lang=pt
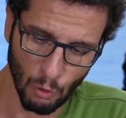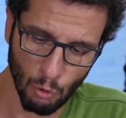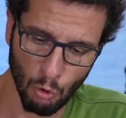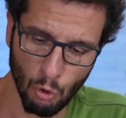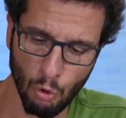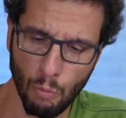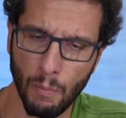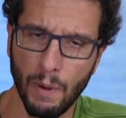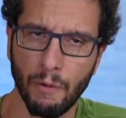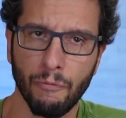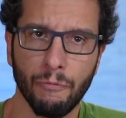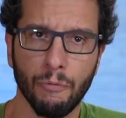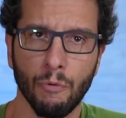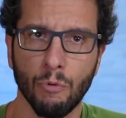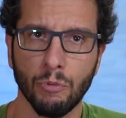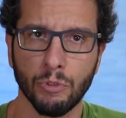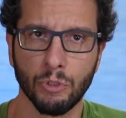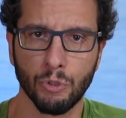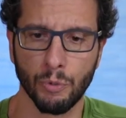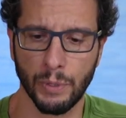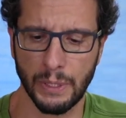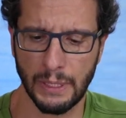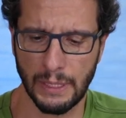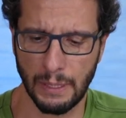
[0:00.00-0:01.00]
ou uma
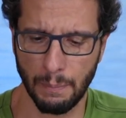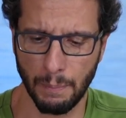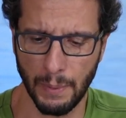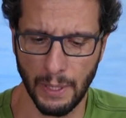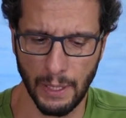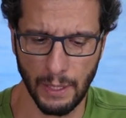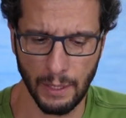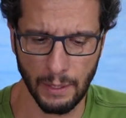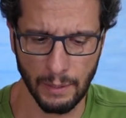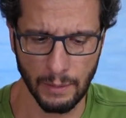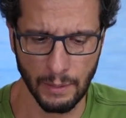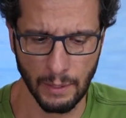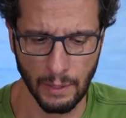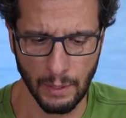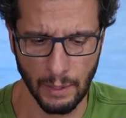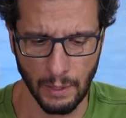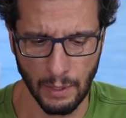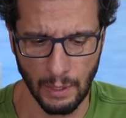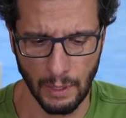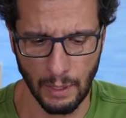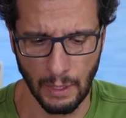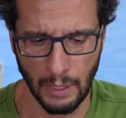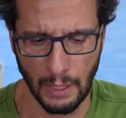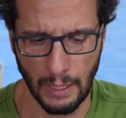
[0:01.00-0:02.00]
fonte USB
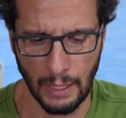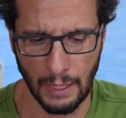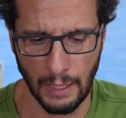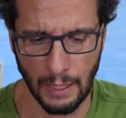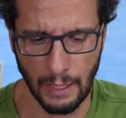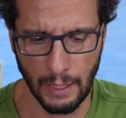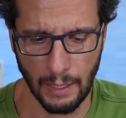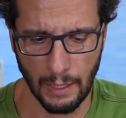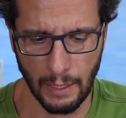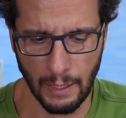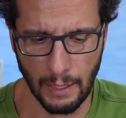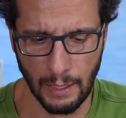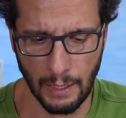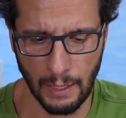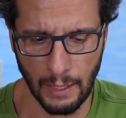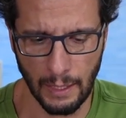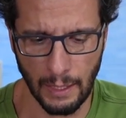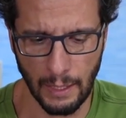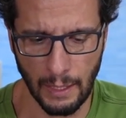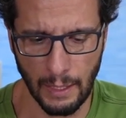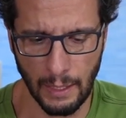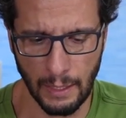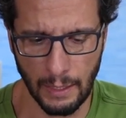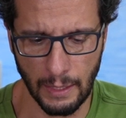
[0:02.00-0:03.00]

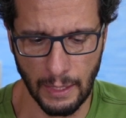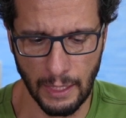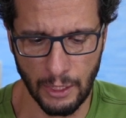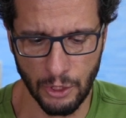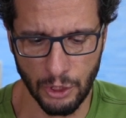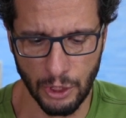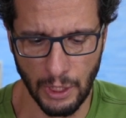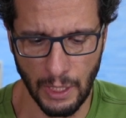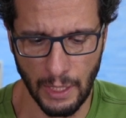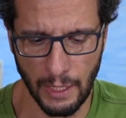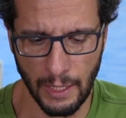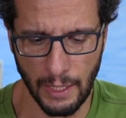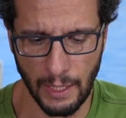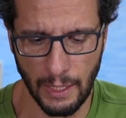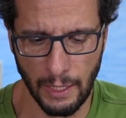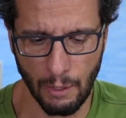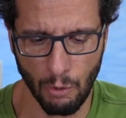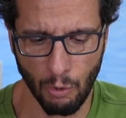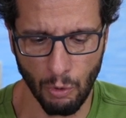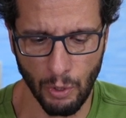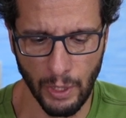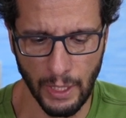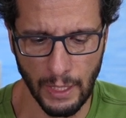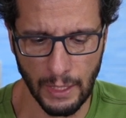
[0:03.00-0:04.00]
e deixar ele
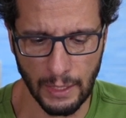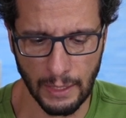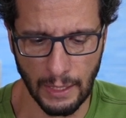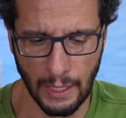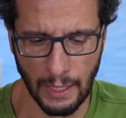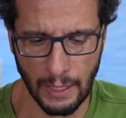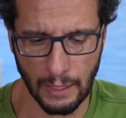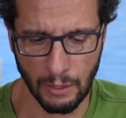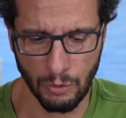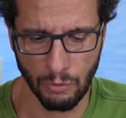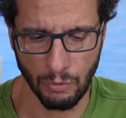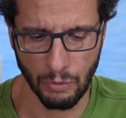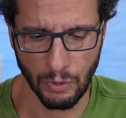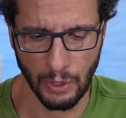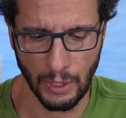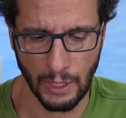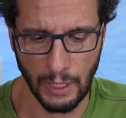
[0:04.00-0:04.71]
conectado